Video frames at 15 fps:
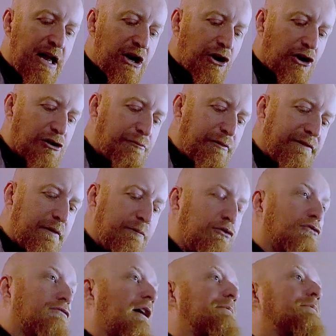Choćby
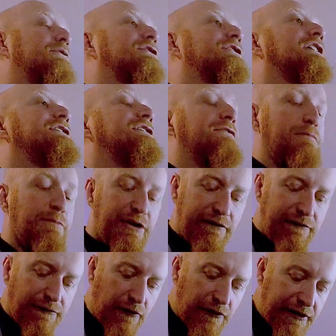wybuchła przeciw mnie
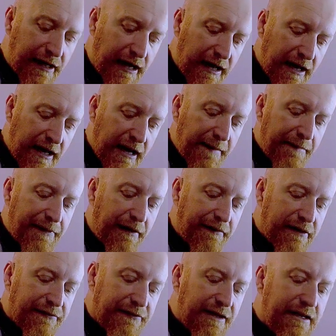wojna,
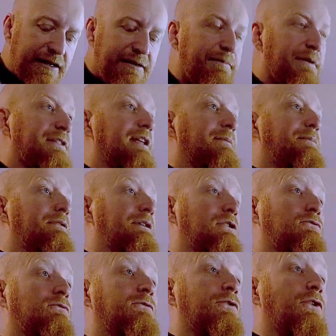nawet wtedy będę pełen
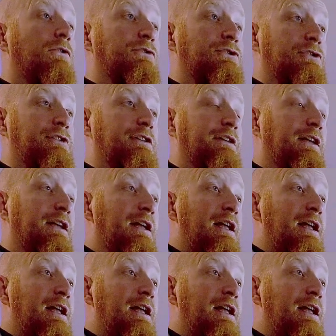ufności.